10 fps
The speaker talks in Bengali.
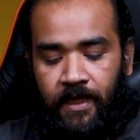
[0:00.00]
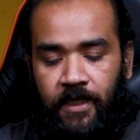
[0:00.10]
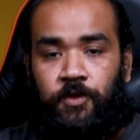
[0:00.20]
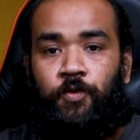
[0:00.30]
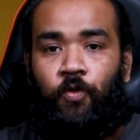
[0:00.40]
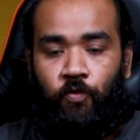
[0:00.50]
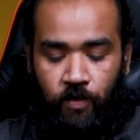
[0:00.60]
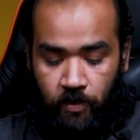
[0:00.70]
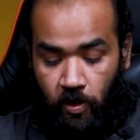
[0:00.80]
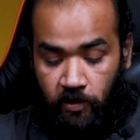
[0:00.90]
একটু
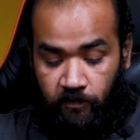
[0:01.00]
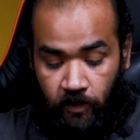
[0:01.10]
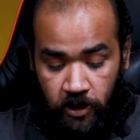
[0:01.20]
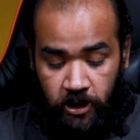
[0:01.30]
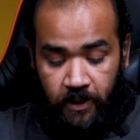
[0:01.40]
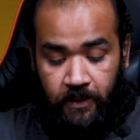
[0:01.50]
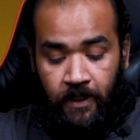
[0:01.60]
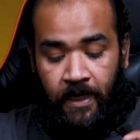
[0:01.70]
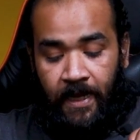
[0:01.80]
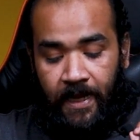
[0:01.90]
ওভারক্লক ভার্সন
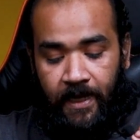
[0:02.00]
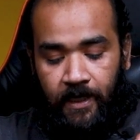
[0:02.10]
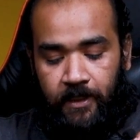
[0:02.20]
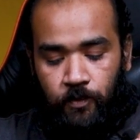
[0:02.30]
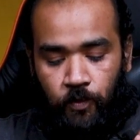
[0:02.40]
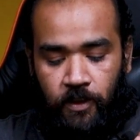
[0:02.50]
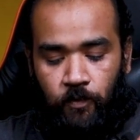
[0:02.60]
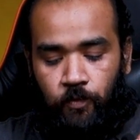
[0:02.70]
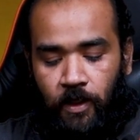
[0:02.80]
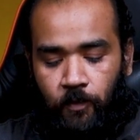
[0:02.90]
এখানে টোটাল
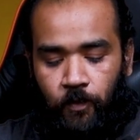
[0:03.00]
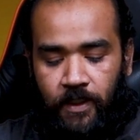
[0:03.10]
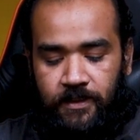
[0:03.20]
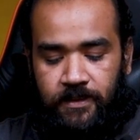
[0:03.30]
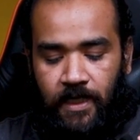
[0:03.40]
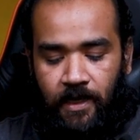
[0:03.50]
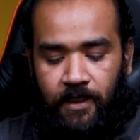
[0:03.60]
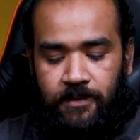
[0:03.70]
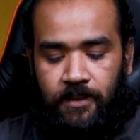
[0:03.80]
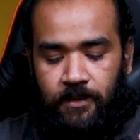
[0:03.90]
কুডাকোর কোর আছে চার
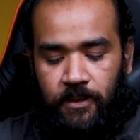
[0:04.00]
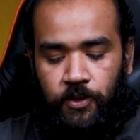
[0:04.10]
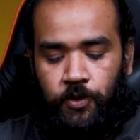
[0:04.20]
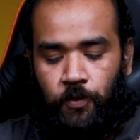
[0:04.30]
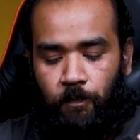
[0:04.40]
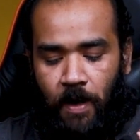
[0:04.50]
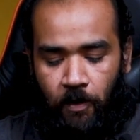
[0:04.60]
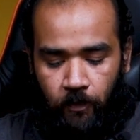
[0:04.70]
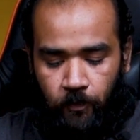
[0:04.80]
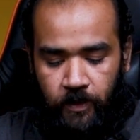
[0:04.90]
হাজার তিনশো
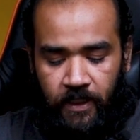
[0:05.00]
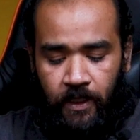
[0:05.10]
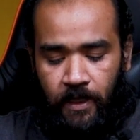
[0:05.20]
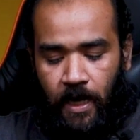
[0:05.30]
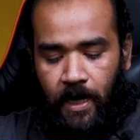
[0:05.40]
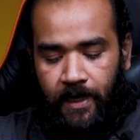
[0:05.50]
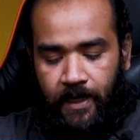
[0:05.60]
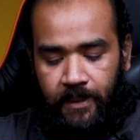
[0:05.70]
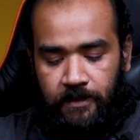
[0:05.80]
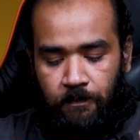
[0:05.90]
বাউন্নটি আর
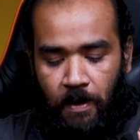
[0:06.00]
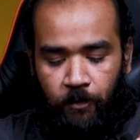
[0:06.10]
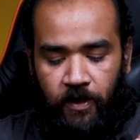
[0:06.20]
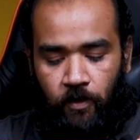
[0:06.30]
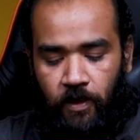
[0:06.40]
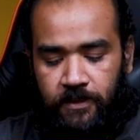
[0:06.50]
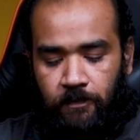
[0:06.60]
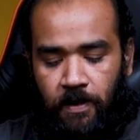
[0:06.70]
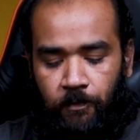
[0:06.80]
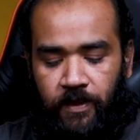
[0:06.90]
এখানে যে মেমোরি ক্লক আছে
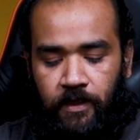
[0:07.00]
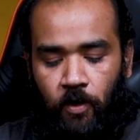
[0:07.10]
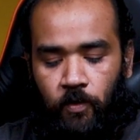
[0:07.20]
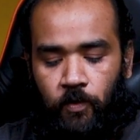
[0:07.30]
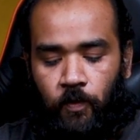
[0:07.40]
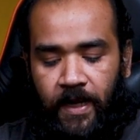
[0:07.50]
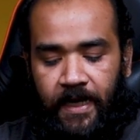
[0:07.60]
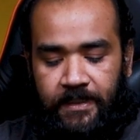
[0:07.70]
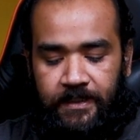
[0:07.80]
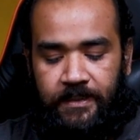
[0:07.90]
মেমোরি ক্লক হলো
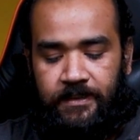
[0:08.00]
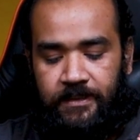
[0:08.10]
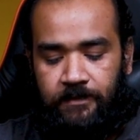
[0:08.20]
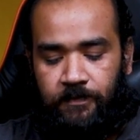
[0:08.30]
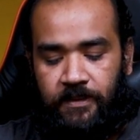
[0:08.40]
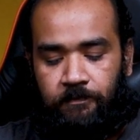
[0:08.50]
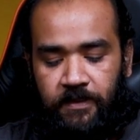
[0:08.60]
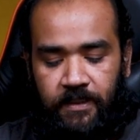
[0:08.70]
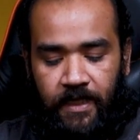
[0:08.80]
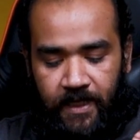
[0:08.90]
এইটিন
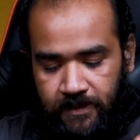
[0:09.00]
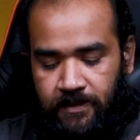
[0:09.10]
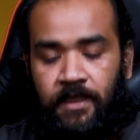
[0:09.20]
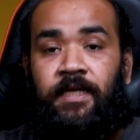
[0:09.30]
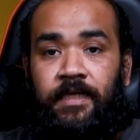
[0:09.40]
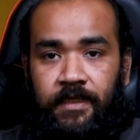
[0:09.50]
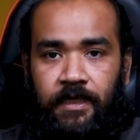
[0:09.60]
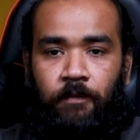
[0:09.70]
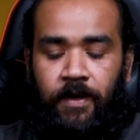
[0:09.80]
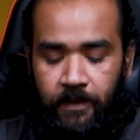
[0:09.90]
জিবিপিএস
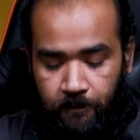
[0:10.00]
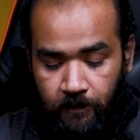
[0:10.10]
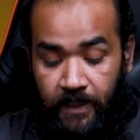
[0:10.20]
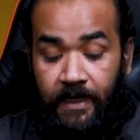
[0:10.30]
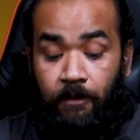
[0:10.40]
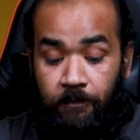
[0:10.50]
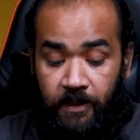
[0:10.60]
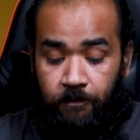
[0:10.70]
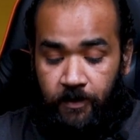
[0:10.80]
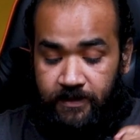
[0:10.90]
গিগাবাইট
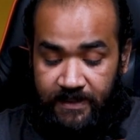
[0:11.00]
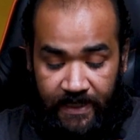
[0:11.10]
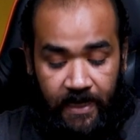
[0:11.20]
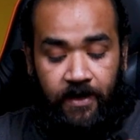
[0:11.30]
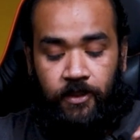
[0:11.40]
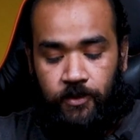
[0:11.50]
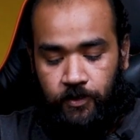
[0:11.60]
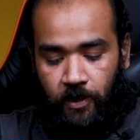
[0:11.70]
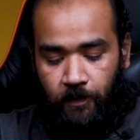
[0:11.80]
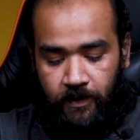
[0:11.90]
গিগাবিট পার সেকেন্ড
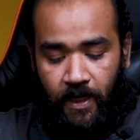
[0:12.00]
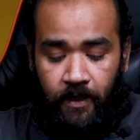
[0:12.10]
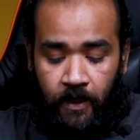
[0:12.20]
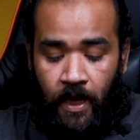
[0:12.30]
সরি দ্যাট